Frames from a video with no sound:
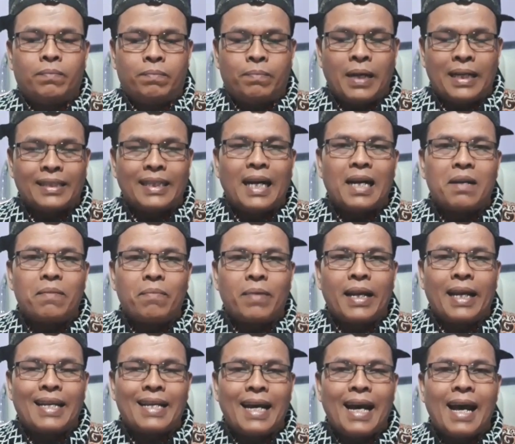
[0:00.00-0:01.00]
pasangan
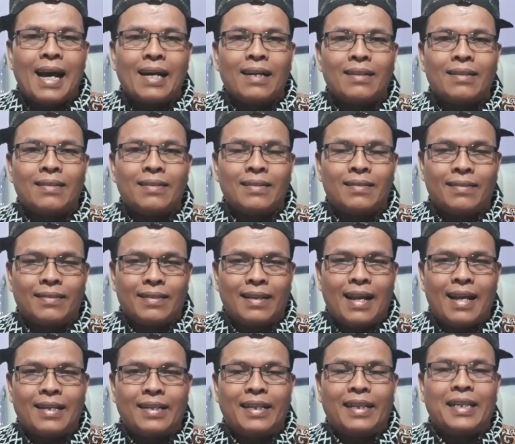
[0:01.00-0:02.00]
mereka
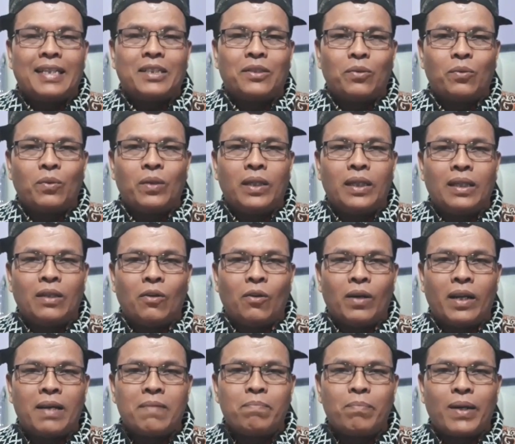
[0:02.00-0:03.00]
telah direstui
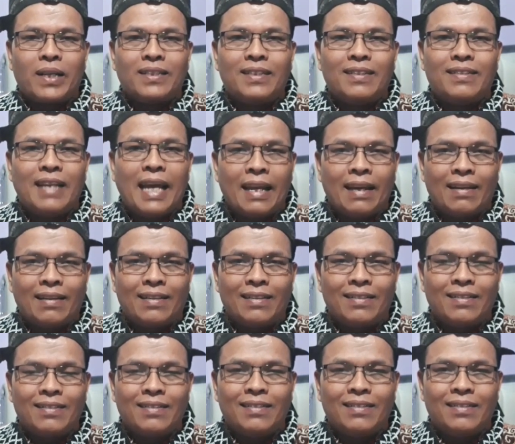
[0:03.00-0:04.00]
oleh presiden
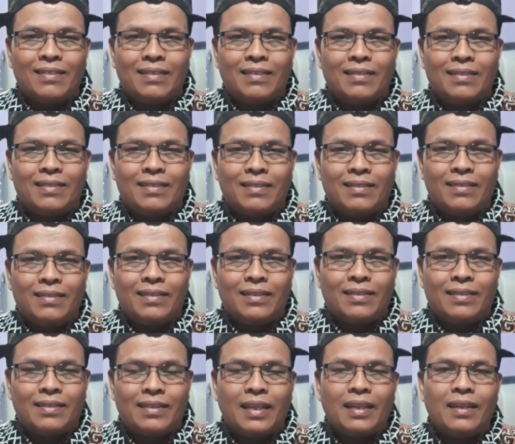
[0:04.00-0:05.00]

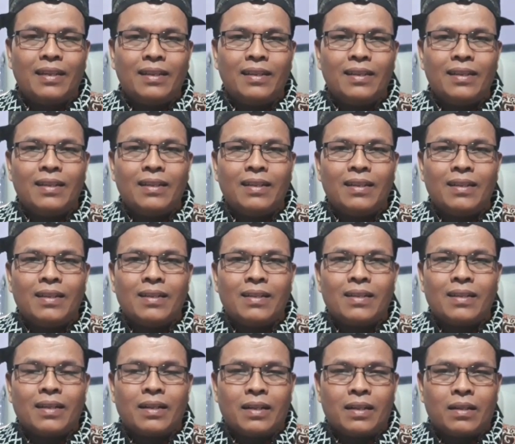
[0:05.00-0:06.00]
di
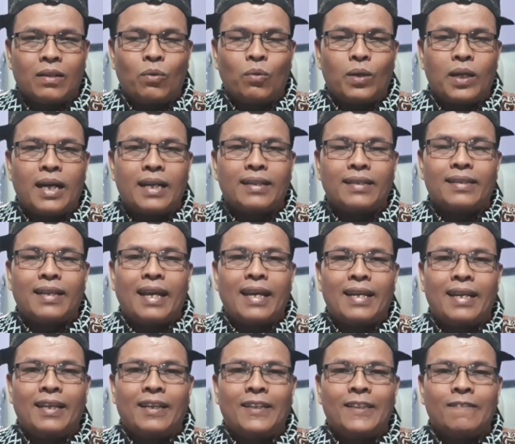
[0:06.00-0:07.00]
kelurahan kita
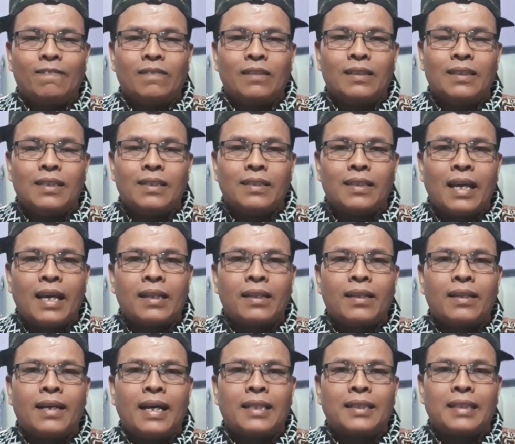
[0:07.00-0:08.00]
ini. Saya
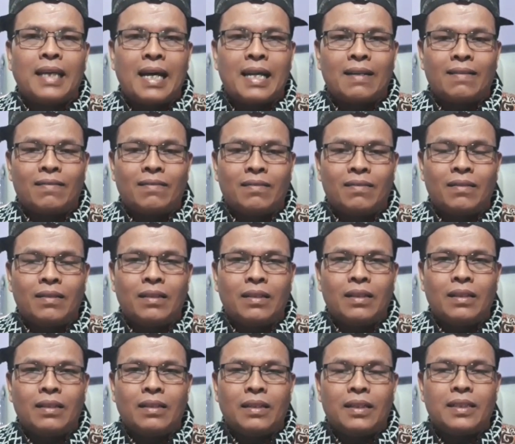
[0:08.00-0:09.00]
tegaskan,
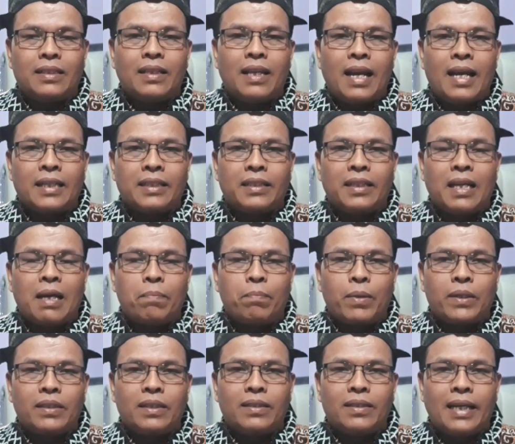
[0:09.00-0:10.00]
istilah-istilah
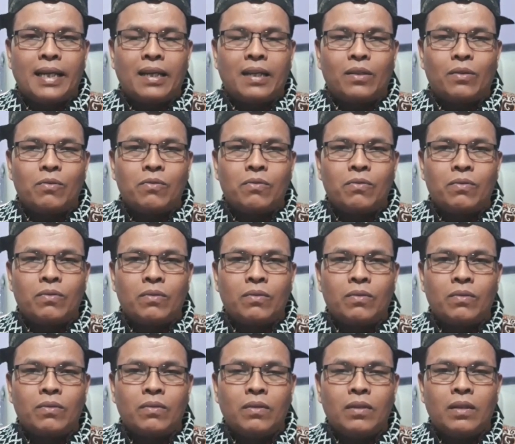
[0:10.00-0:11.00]
presiden itu
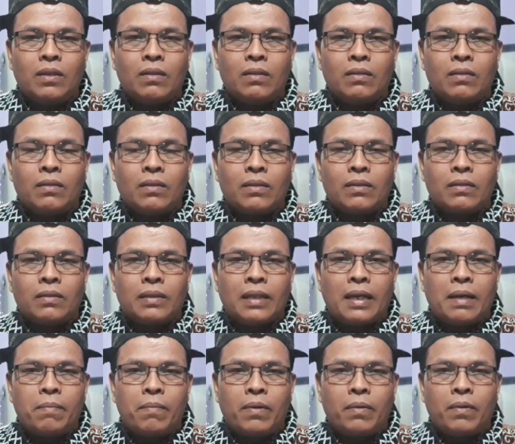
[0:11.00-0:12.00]

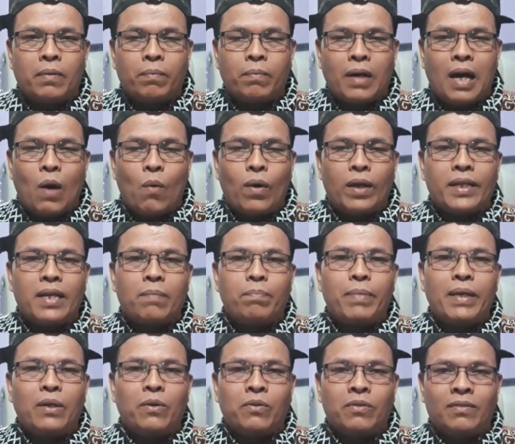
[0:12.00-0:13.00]
saya awalnya
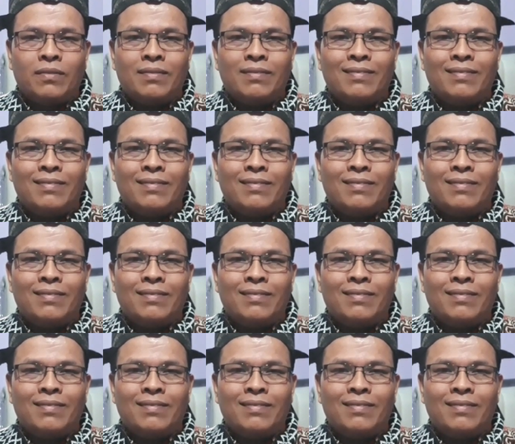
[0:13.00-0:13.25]
bingung